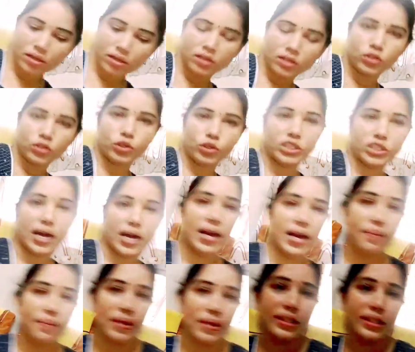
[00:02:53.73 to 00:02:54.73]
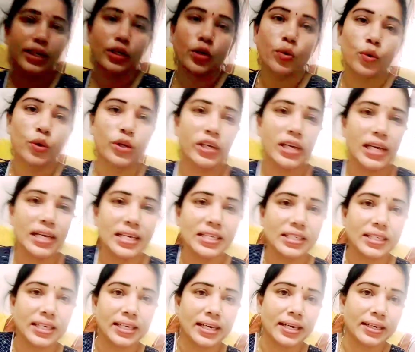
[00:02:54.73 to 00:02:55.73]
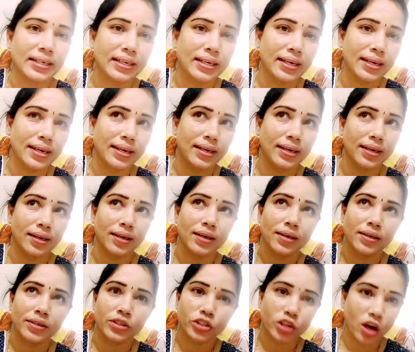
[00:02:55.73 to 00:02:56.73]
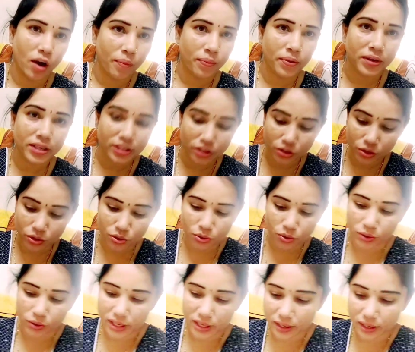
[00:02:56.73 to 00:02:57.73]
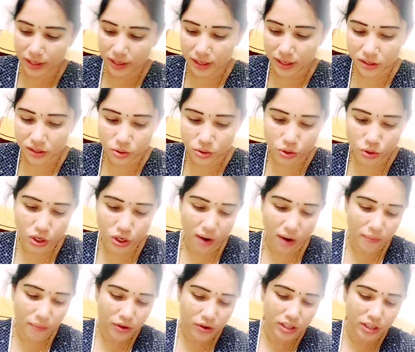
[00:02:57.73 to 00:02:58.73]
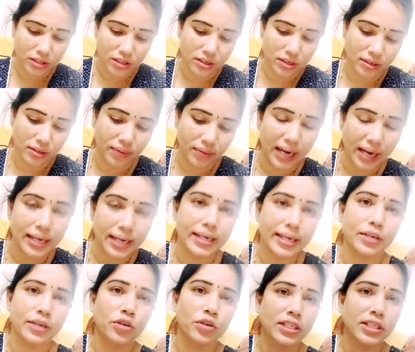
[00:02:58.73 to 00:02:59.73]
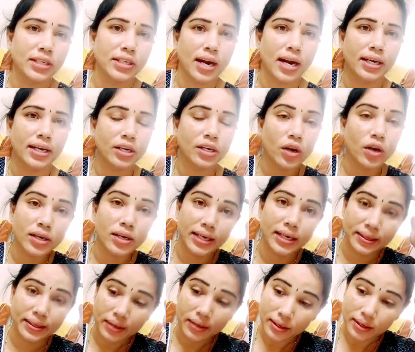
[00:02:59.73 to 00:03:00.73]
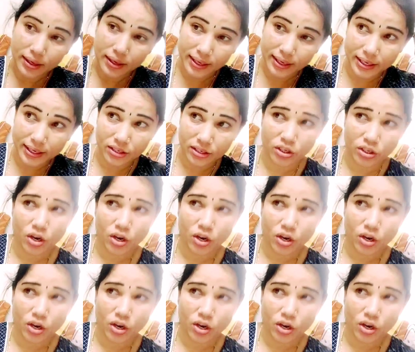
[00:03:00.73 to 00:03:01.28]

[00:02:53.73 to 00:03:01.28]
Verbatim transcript: తాగక సో చాలామంది గోల్డ్ క్లీన్ చేయడానికి షాప్లో ఇచ్చేస్తుంటారు కదా సో షాప్లో ఇచ్చి అంటే నేను కూడా స్టార్టింగ్లో అట్లే అంటే